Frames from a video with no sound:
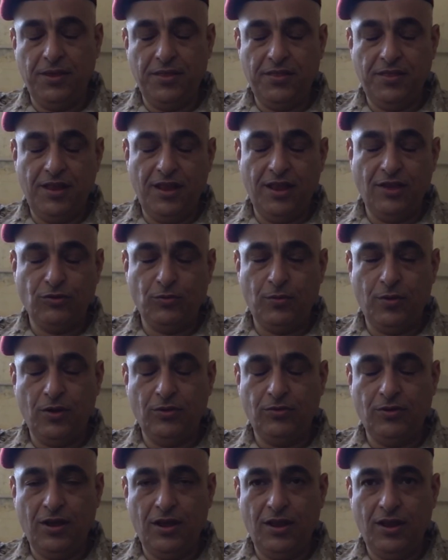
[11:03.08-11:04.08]
بإذن الله
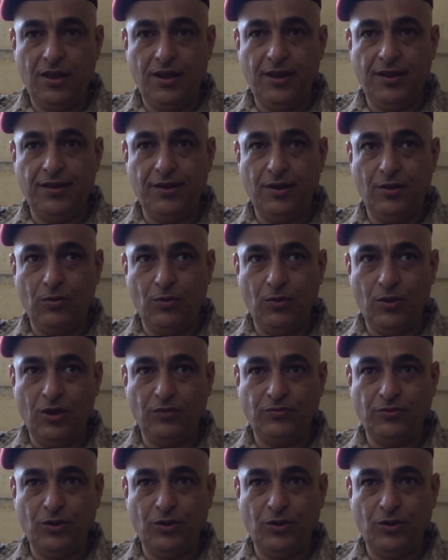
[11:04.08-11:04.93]
سبحانه وتعالى أنه